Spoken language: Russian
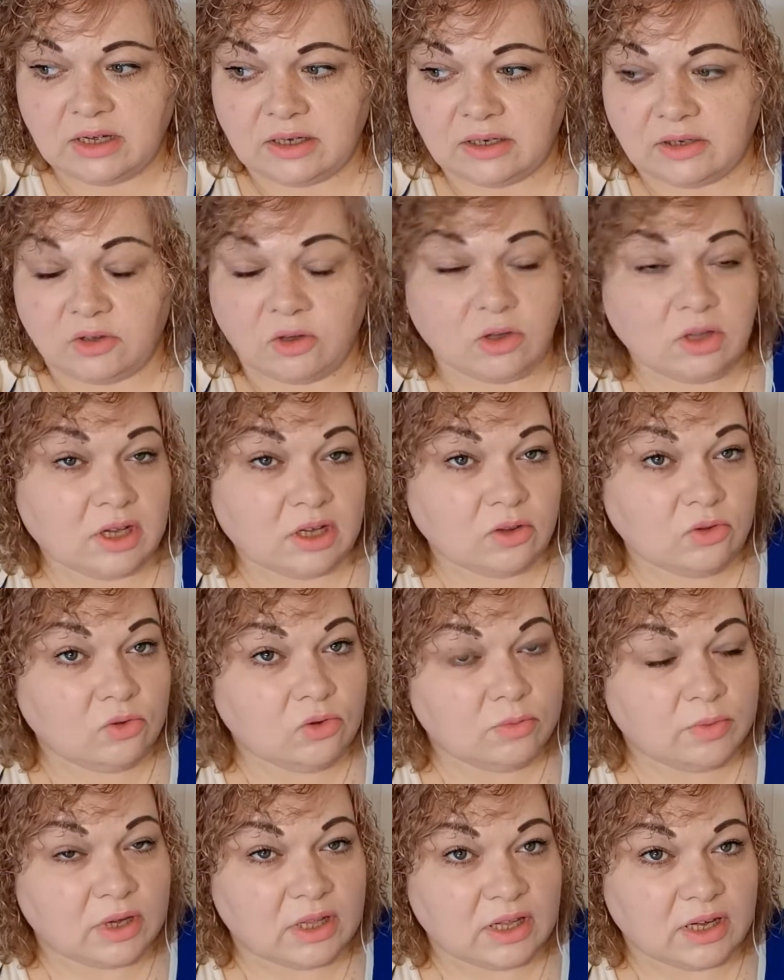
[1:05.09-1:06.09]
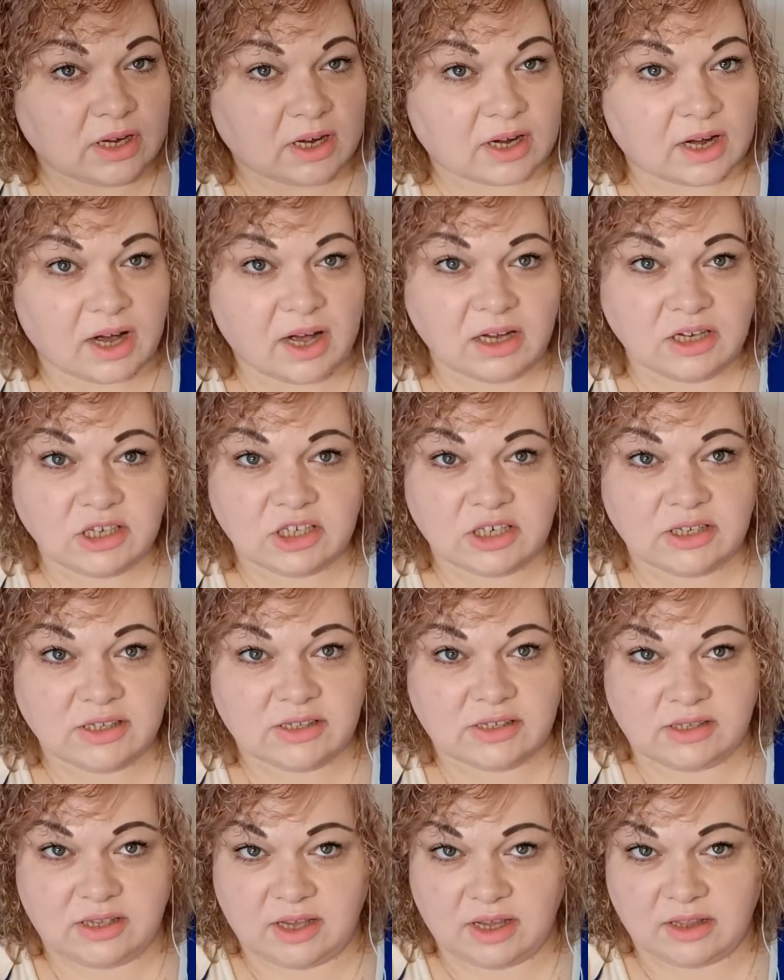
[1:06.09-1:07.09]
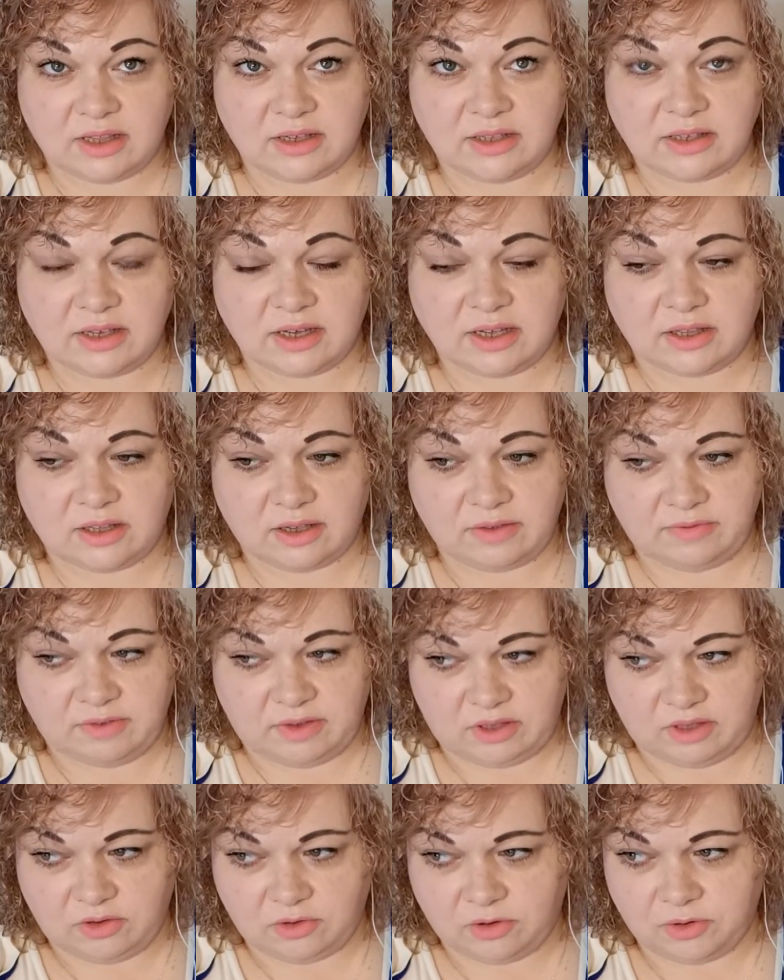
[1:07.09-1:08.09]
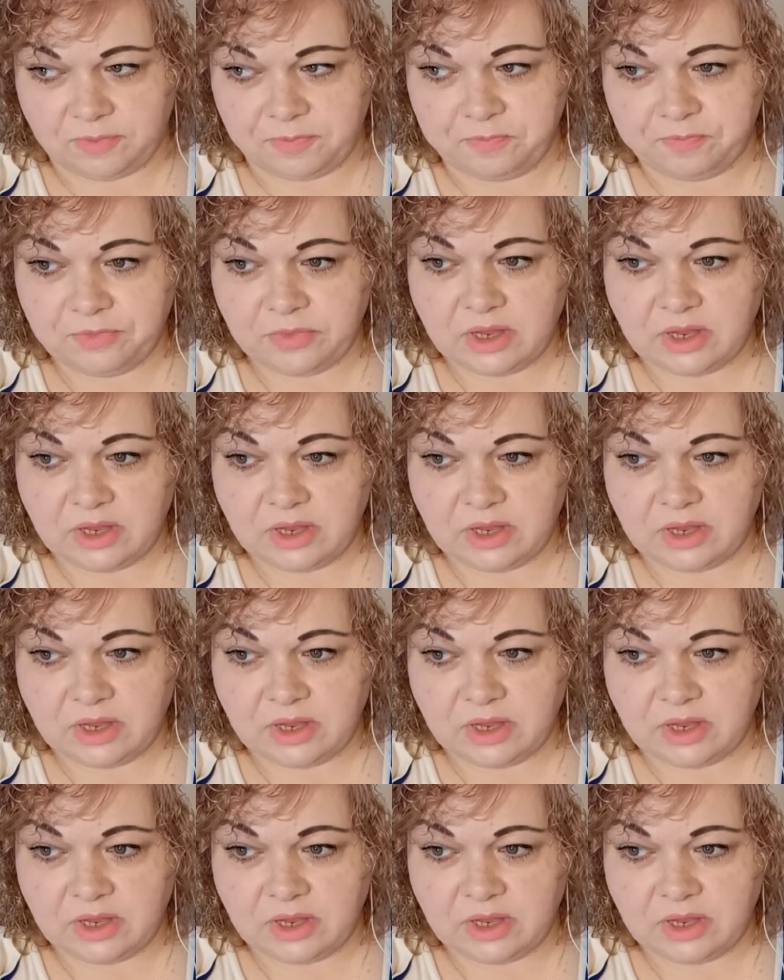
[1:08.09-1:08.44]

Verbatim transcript: долго думала, как же сделать это видео.